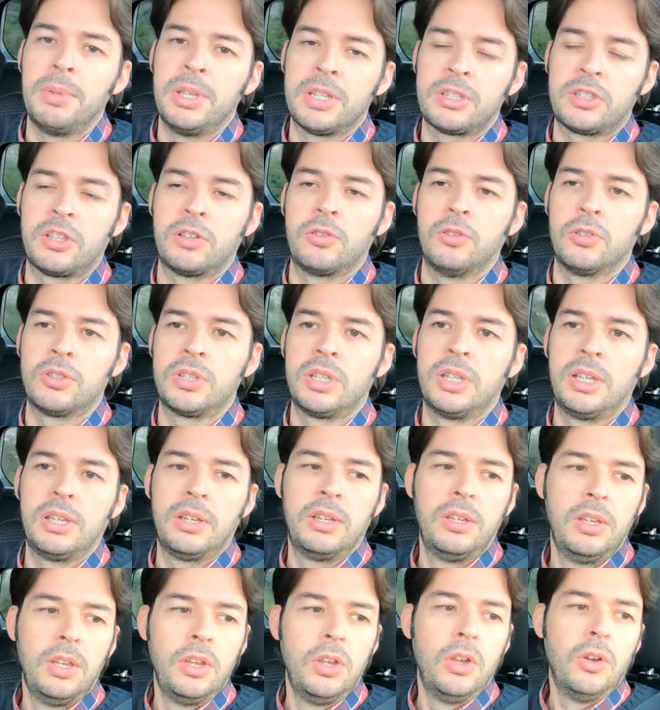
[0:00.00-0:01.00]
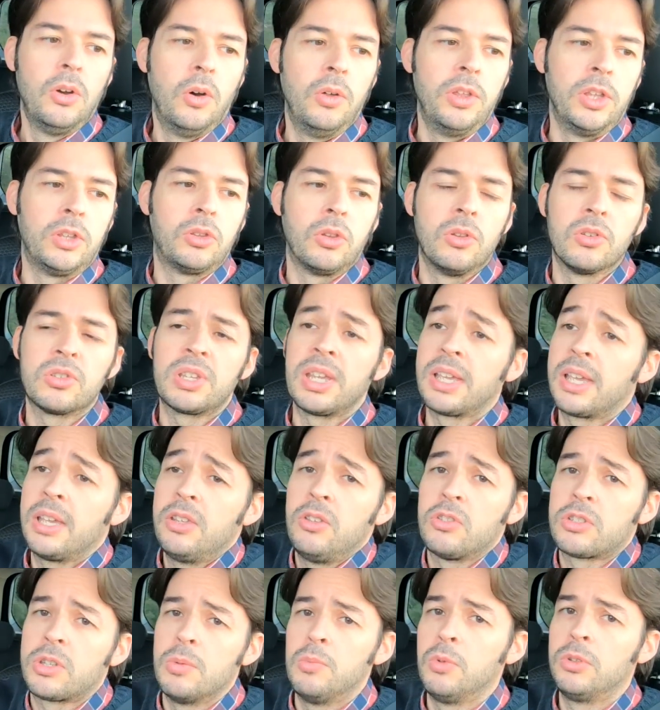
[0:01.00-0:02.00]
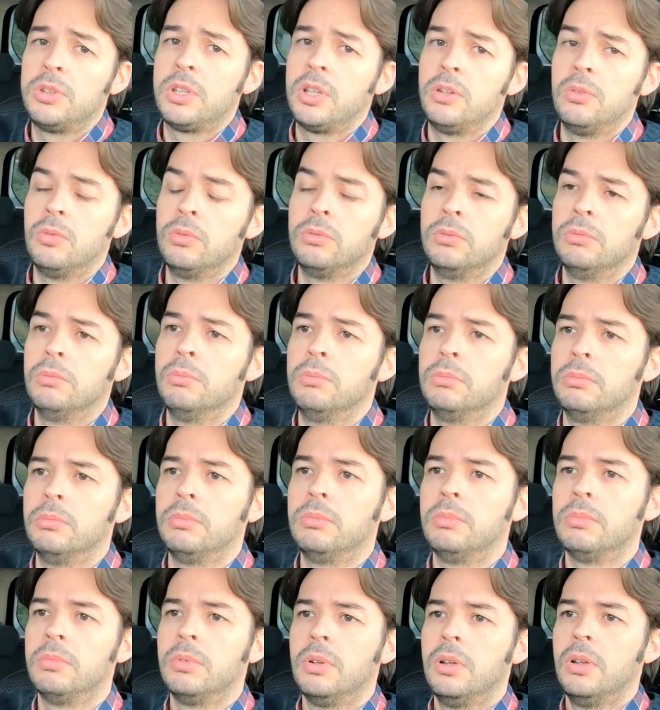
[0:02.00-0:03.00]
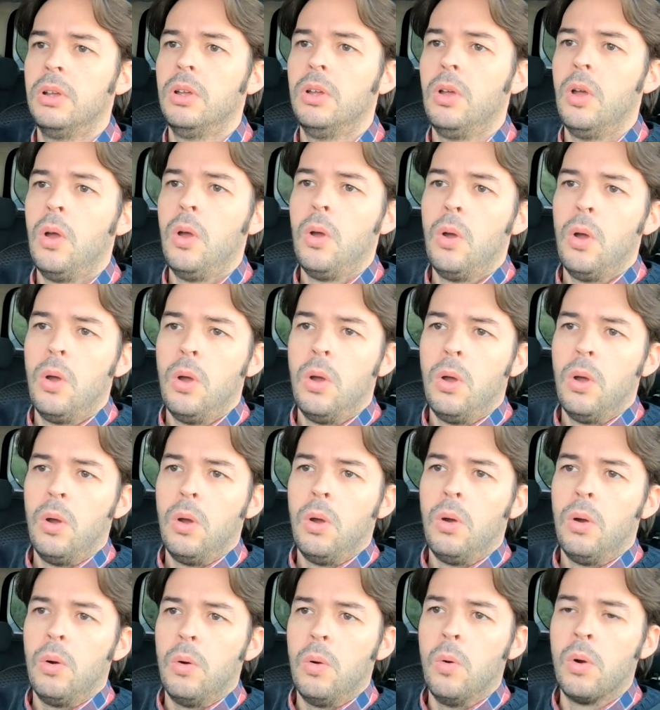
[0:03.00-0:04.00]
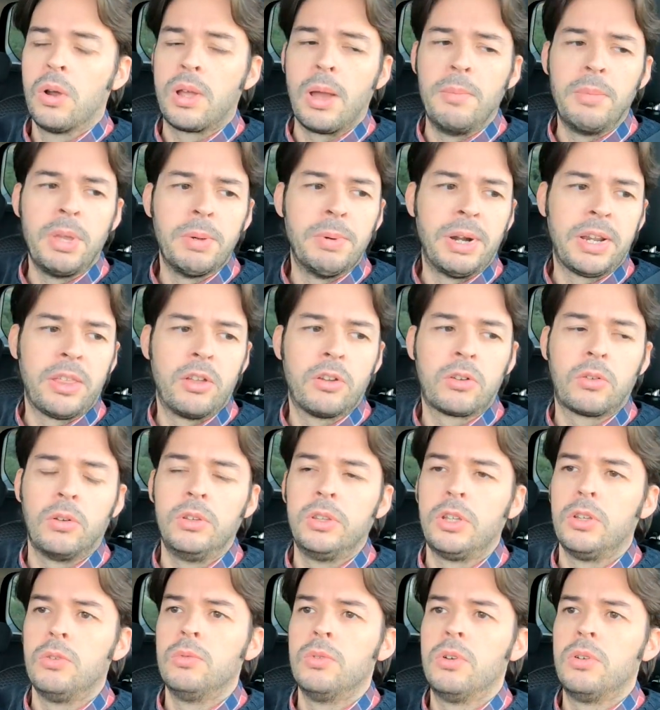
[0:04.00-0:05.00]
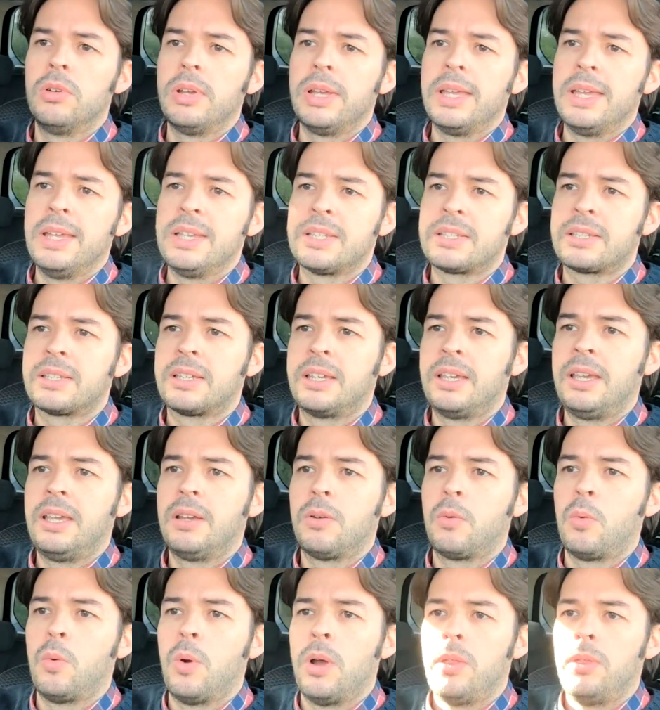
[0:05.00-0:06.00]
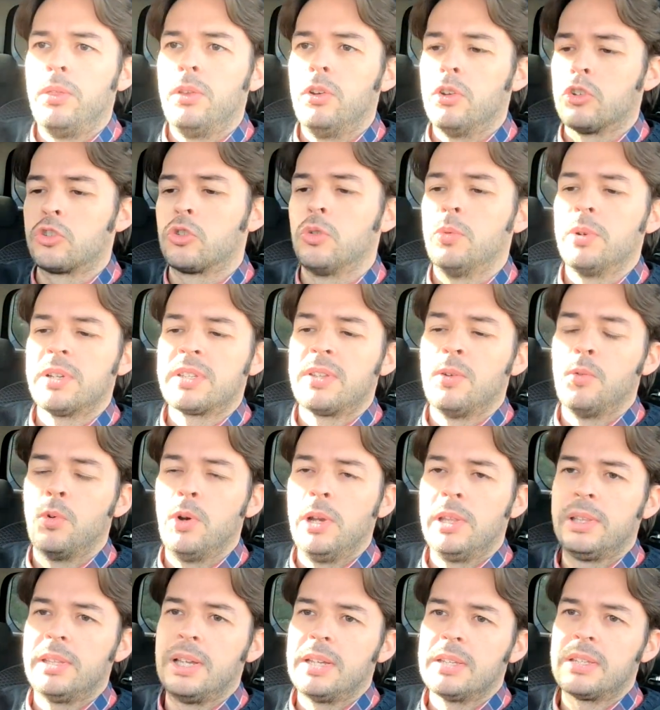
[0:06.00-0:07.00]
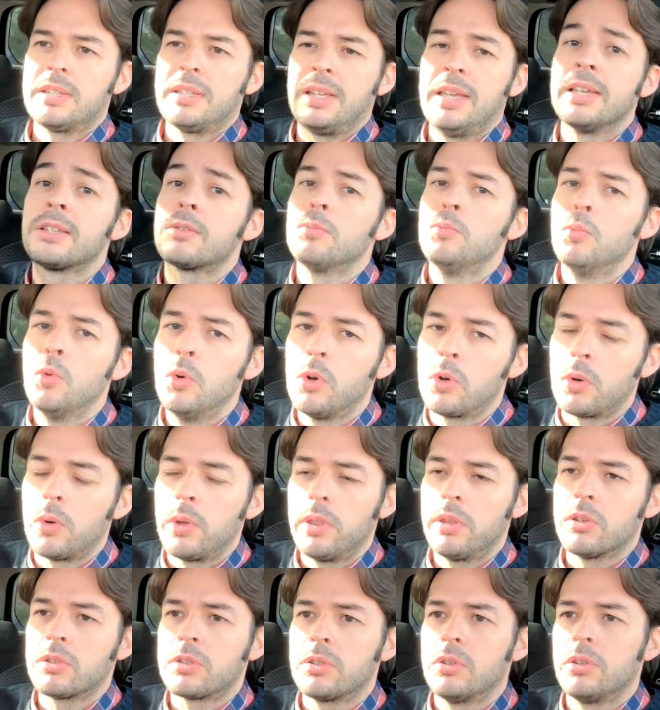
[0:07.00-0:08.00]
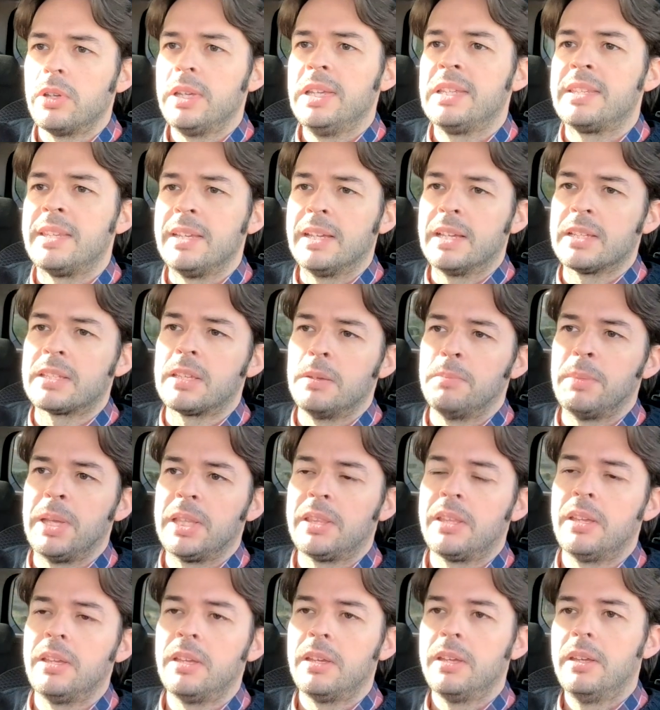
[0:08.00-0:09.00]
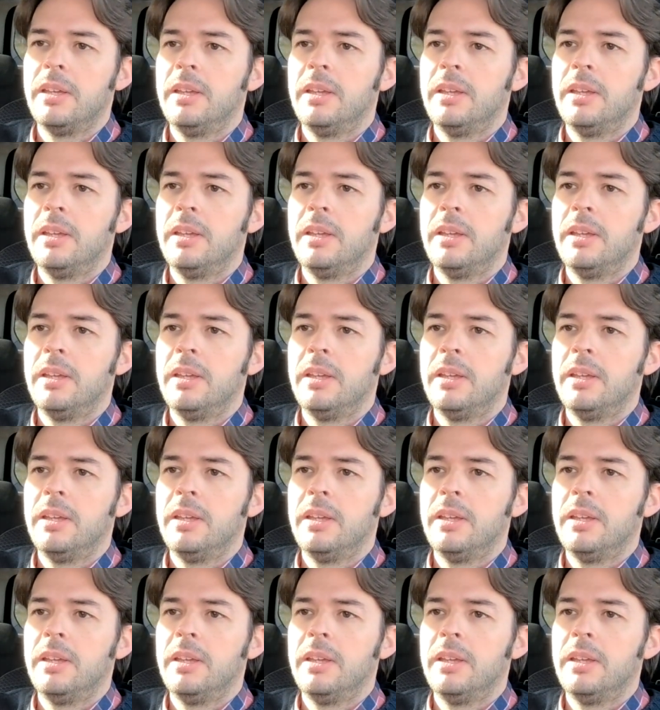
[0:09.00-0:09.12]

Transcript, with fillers: de este coche, o de todos aquellos que monten un, un cambio de variador continuo, es que cuando lo subes de vueltas es muy ruidoso y sí que se mete